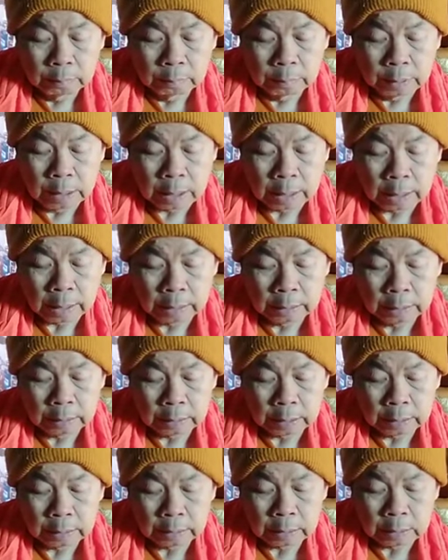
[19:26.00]
เมื่อหาย
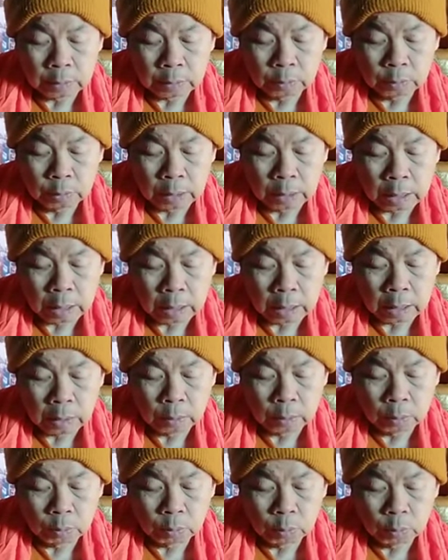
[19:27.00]
ใจเข้ายาว
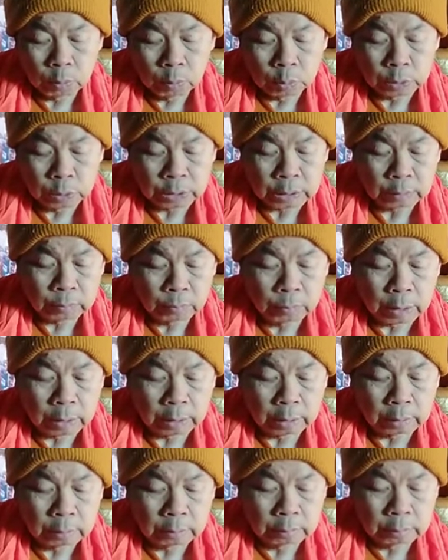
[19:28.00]
รู้ชัดว่า
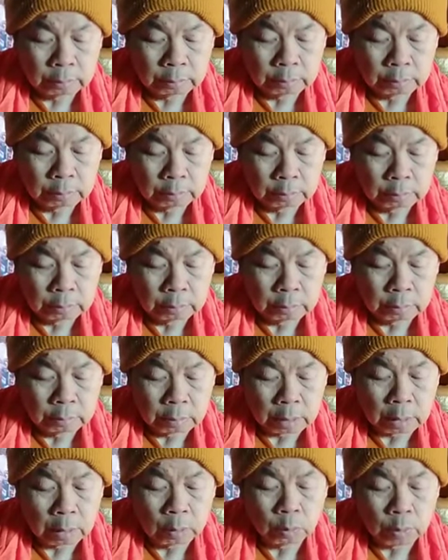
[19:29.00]

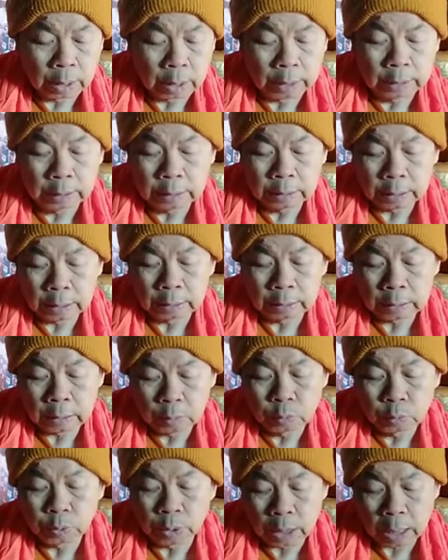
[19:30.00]
เราหายใจ
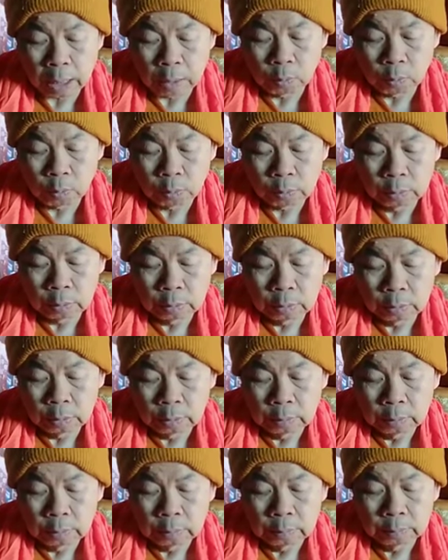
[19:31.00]
เข้ายาว
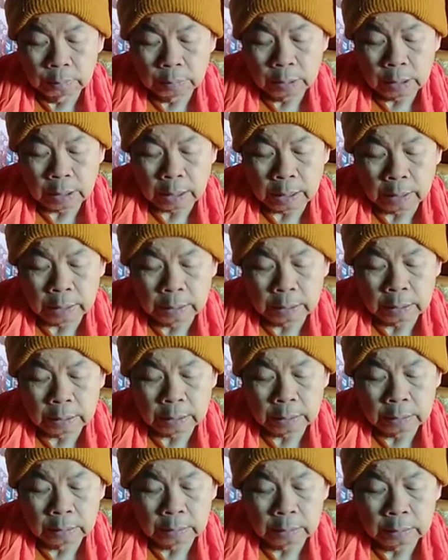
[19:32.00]
เมื่อหายใจ
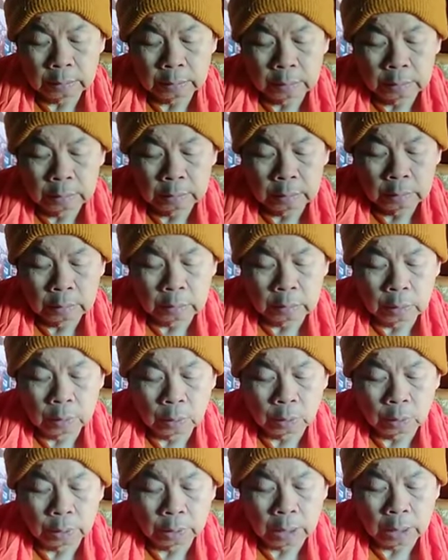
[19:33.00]
อ
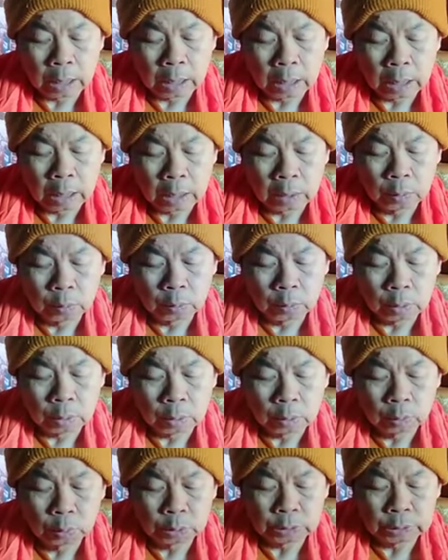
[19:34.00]
อกยาวก็
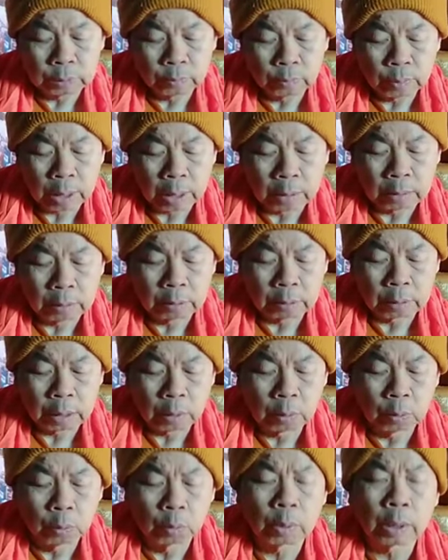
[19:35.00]
รู้ชัดว่า
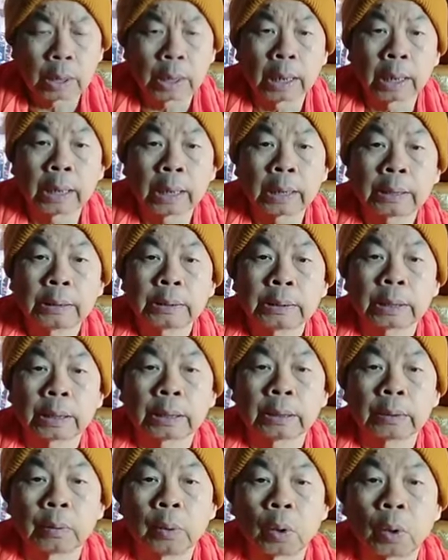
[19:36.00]
เราหายใจ
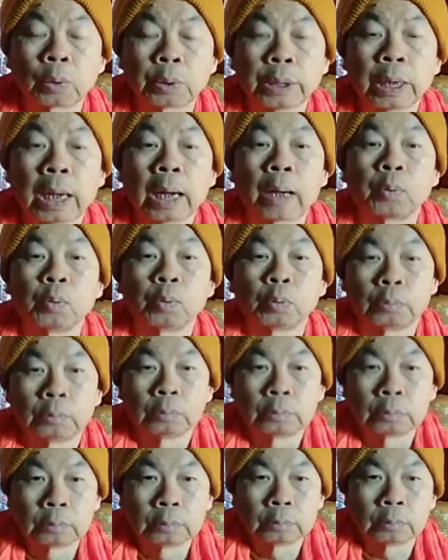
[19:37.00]
ออกยาว
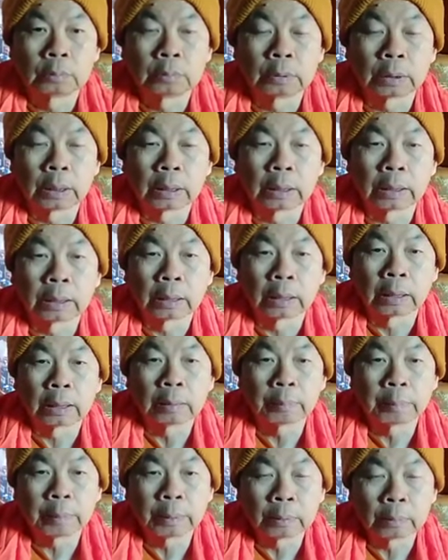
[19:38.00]
อัน
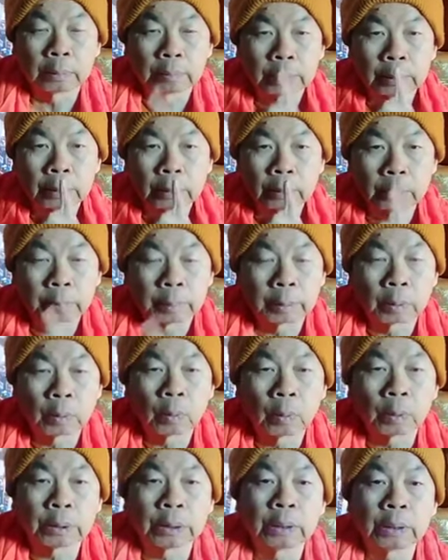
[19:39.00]
นี้เป็นเป็นเป็น
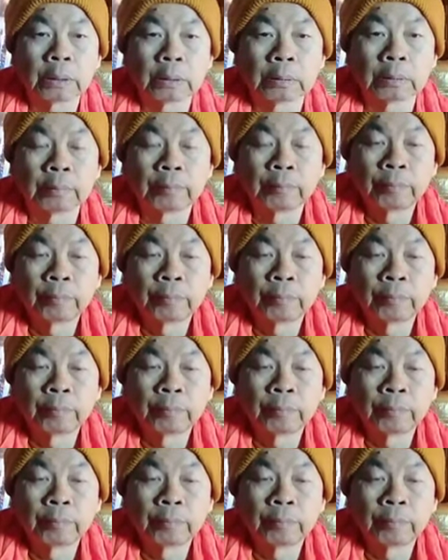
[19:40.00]
ข้อที่หนึ่ง